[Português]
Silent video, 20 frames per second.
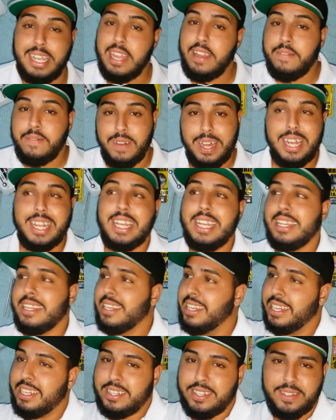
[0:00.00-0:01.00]
Mas aí ele fala que a
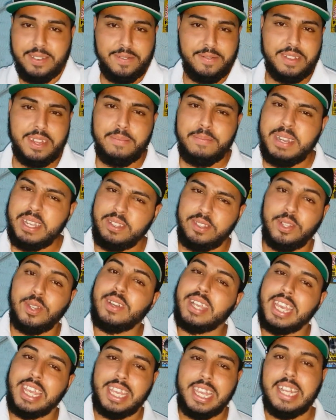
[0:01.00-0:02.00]
internet nunca
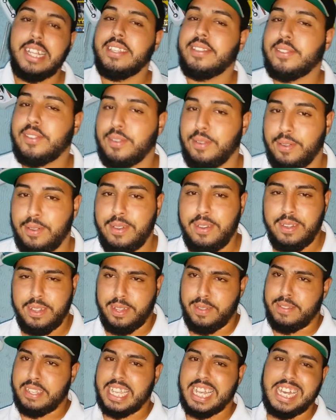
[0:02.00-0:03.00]
prestou, que quer
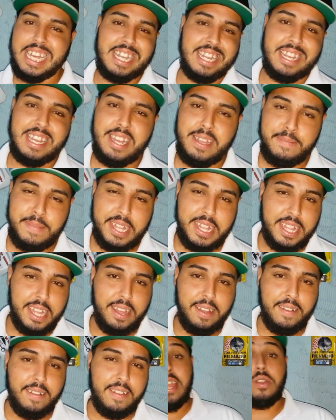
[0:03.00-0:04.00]
desconto e os caramba e
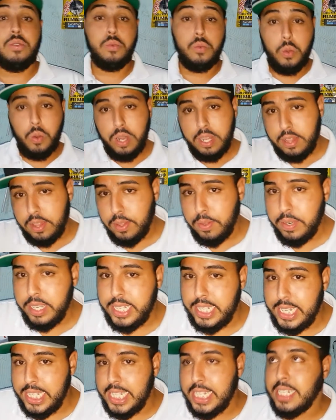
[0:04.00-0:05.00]
tal. Aí no
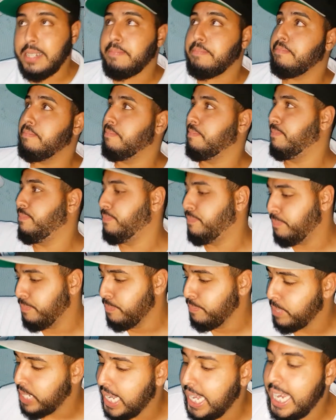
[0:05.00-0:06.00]
outro dia,
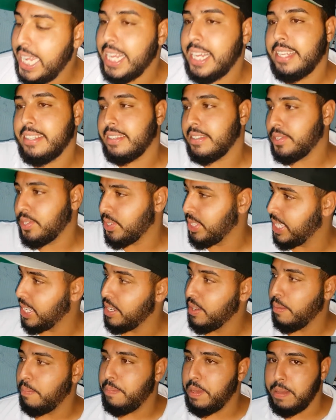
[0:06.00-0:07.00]
criança
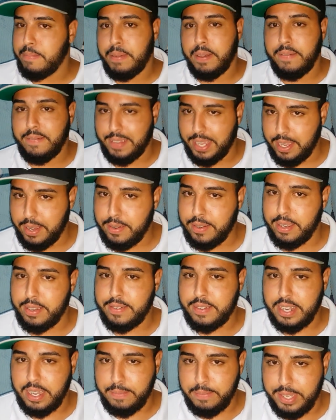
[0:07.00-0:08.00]
soltando pipa, vai
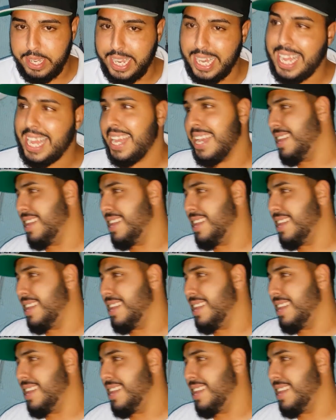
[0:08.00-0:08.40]
corta o cabo dele.